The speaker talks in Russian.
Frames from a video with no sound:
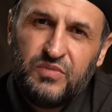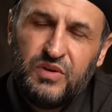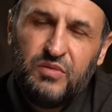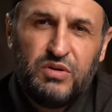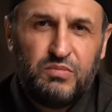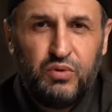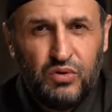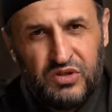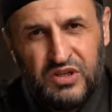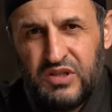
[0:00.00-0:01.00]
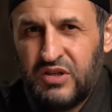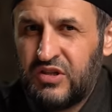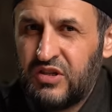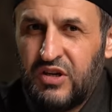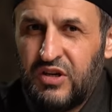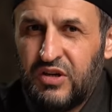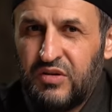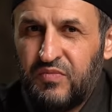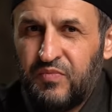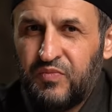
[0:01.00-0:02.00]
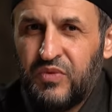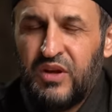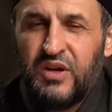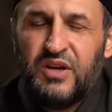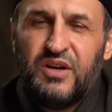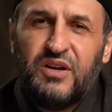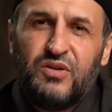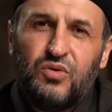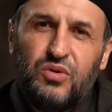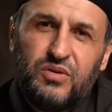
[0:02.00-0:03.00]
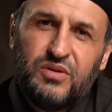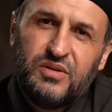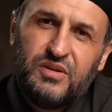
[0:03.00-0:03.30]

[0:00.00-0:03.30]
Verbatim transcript: Ибо пост – это исцеление – но